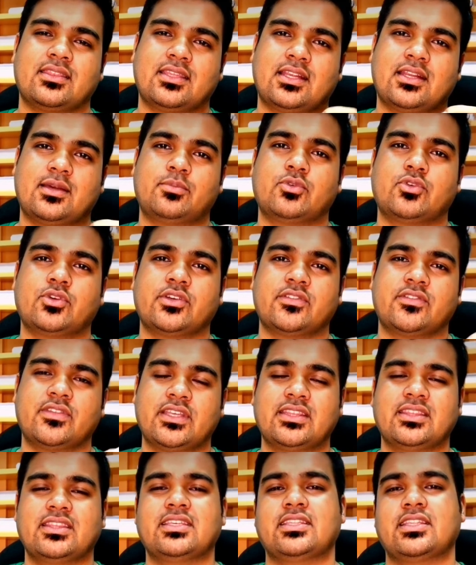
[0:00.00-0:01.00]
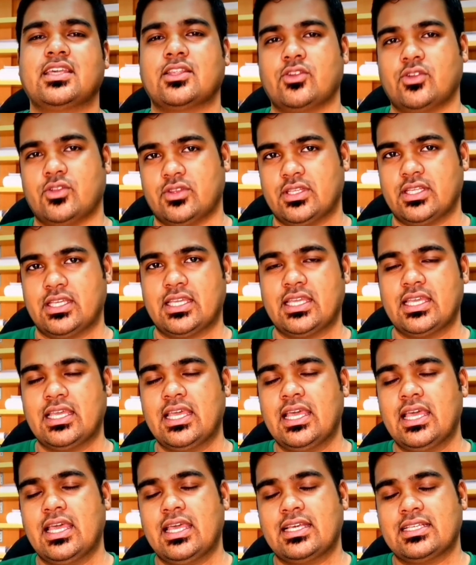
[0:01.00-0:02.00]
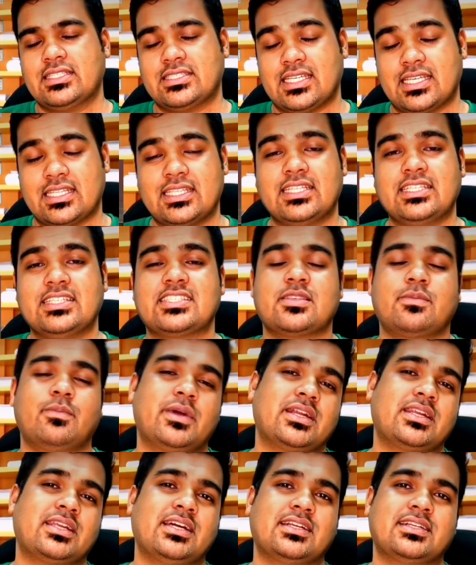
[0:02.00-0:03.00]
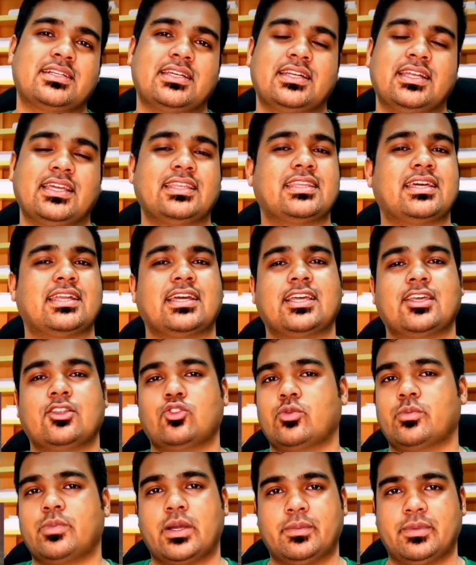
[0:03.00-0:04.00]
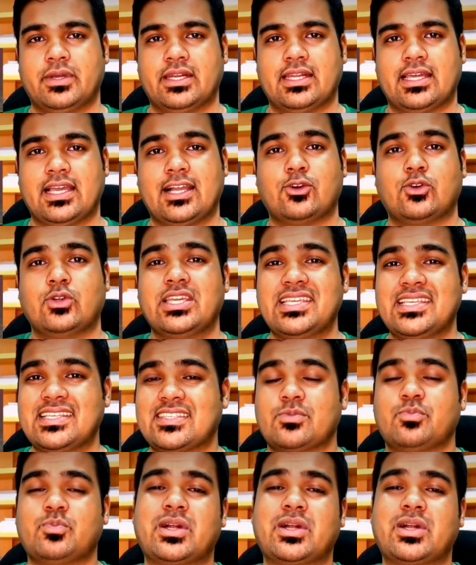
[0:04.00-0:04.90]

তারা পড়েছেন দ্বিধাদ্বন্দ্বে যাদের স্মার্ট কার্ডটা নাই তারা কিন্তু পাবেন না এখন এই